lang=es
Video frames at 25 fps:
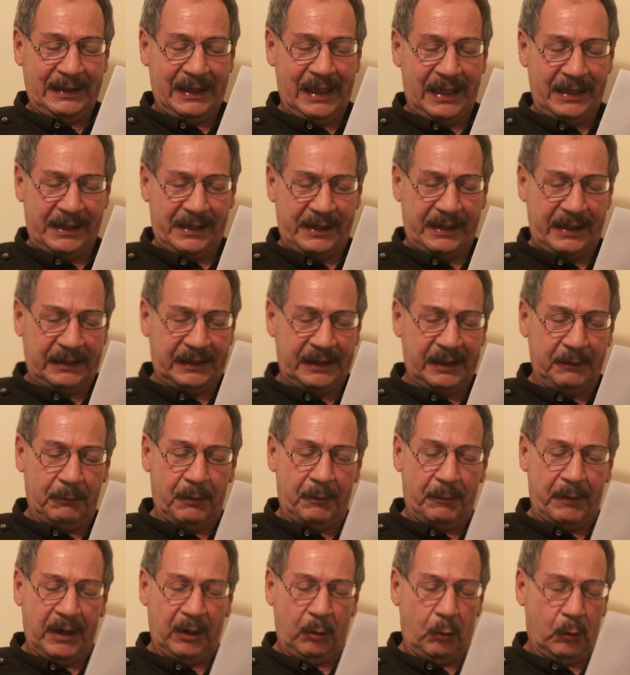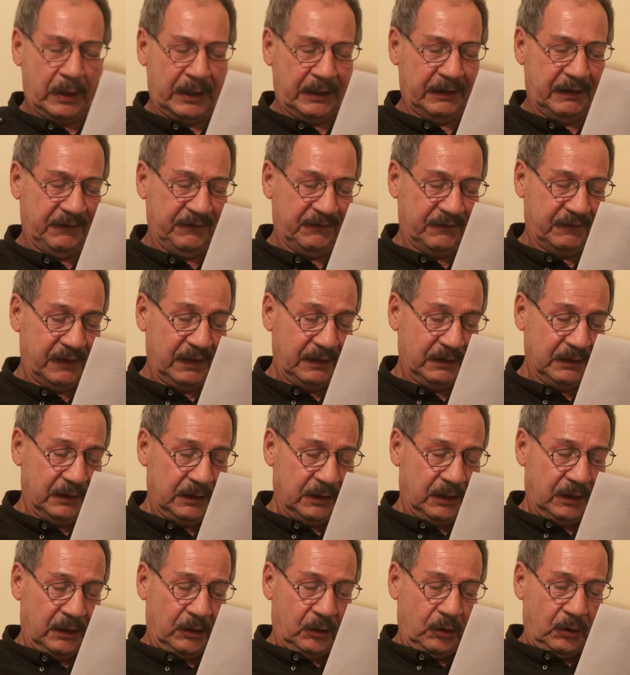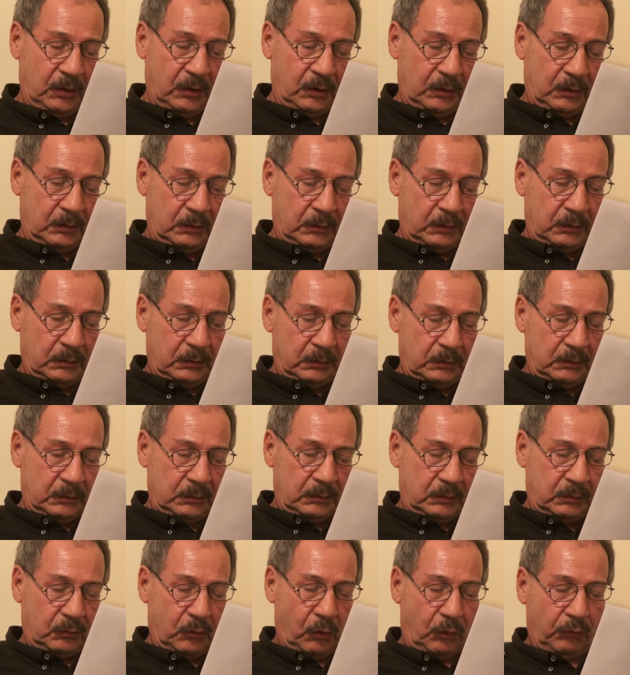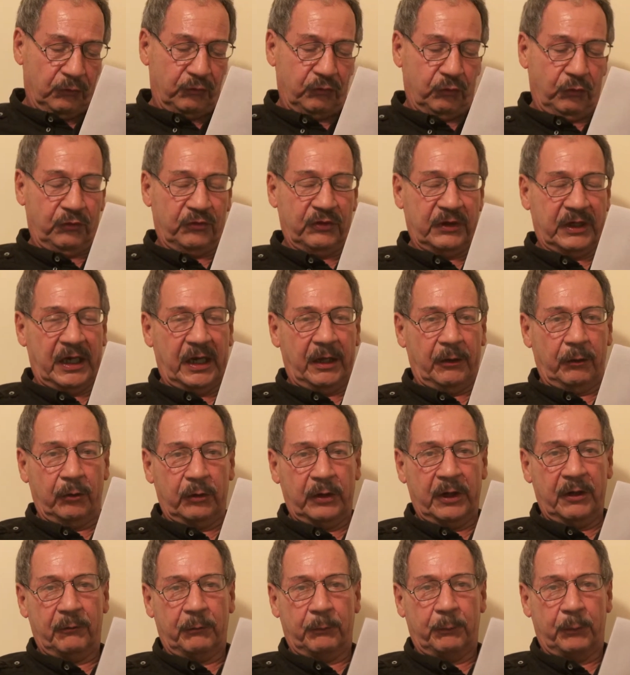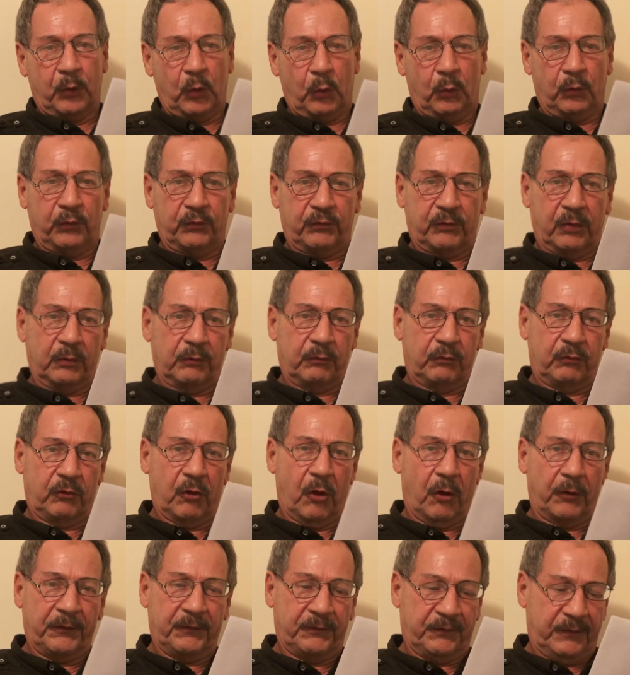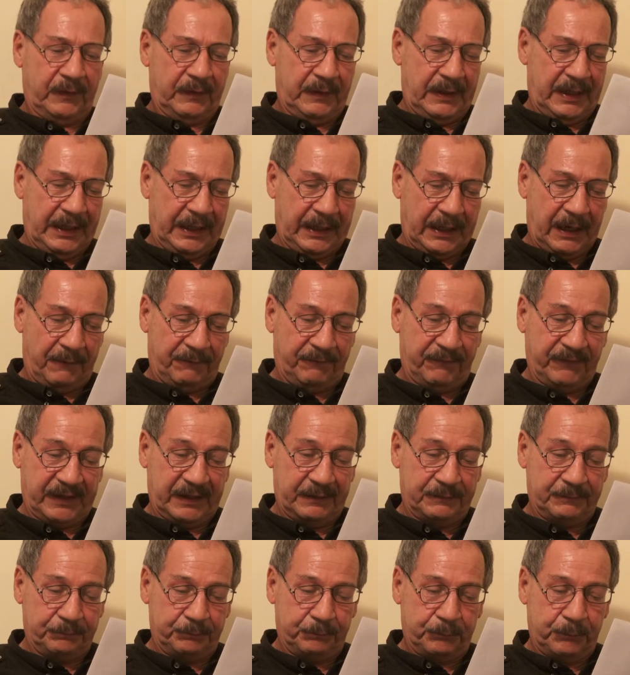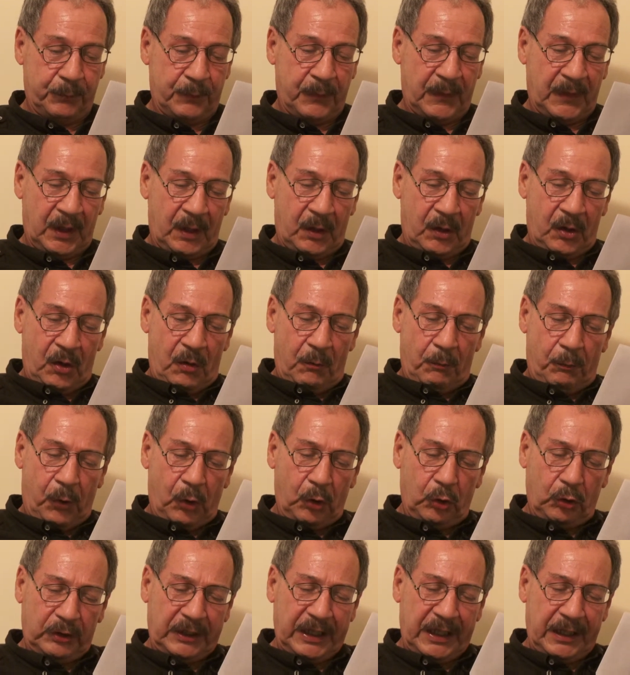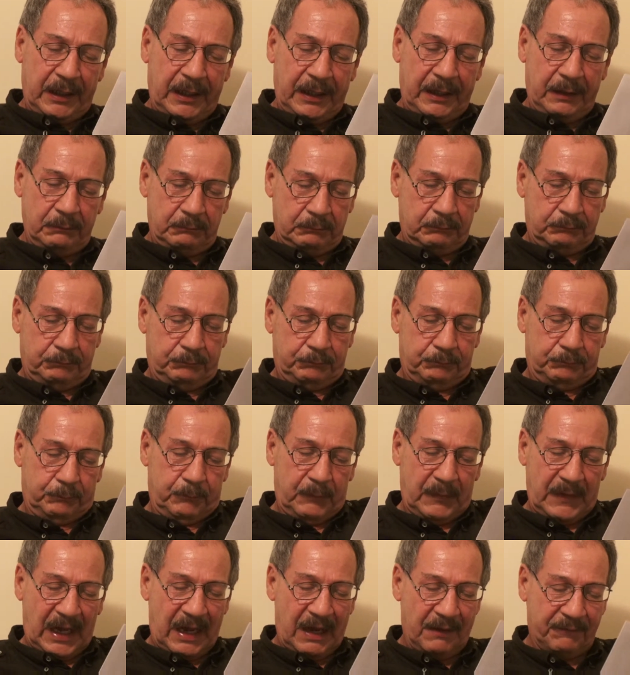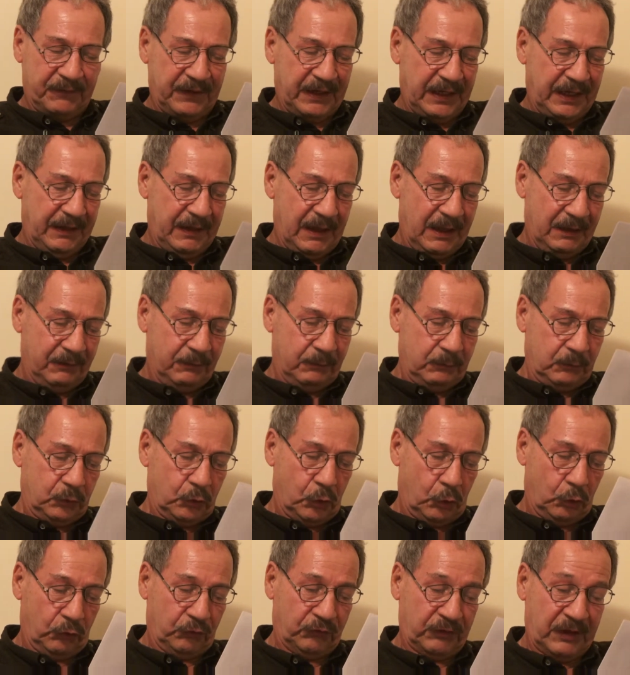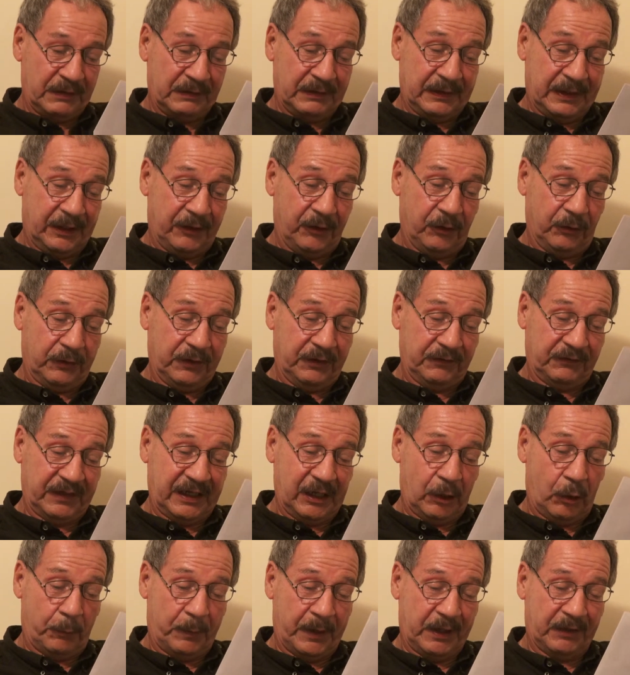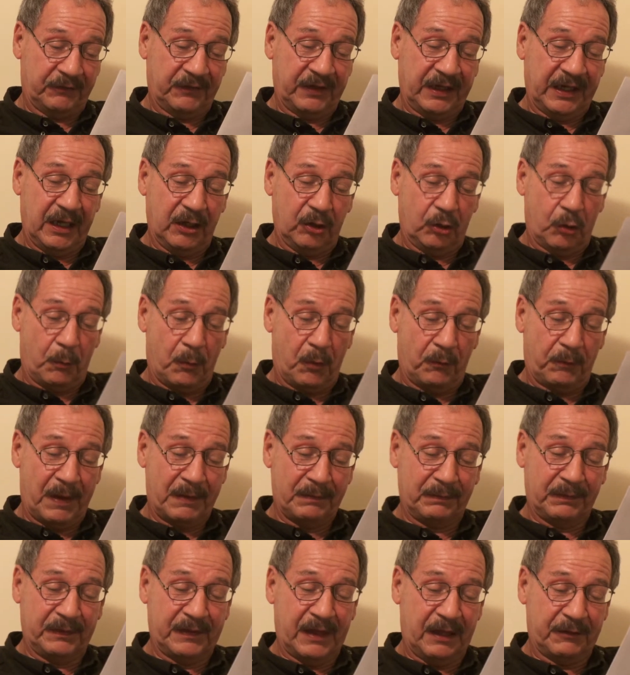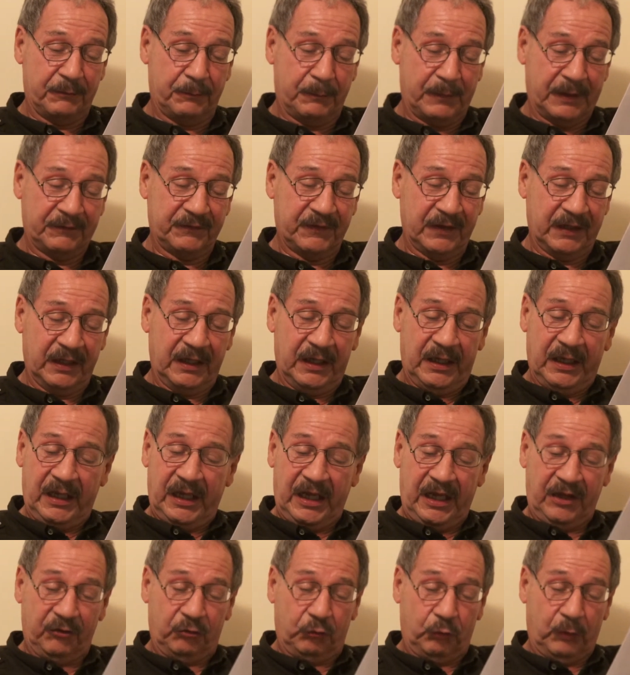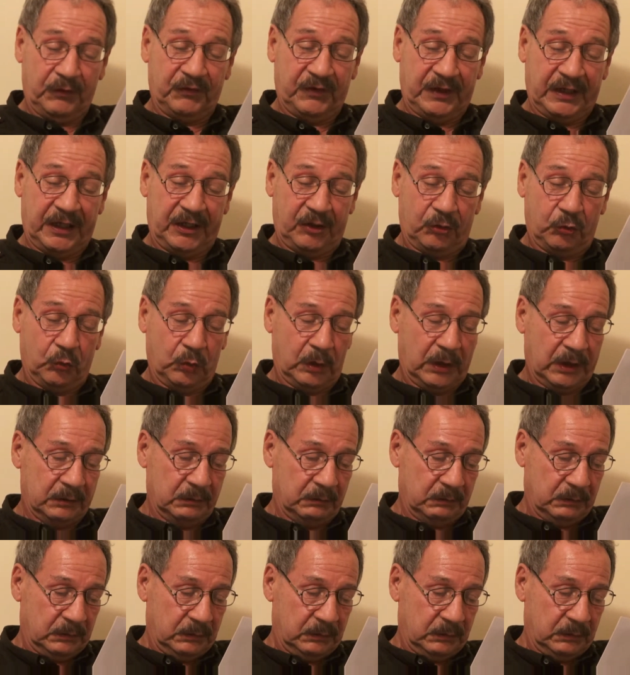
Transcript: narrativa vanguardista, con sus creadores Proust, Joyce y Kafka. Polo tiene afinidad con los anteriores que lo persiguen como fantasmas en su escritura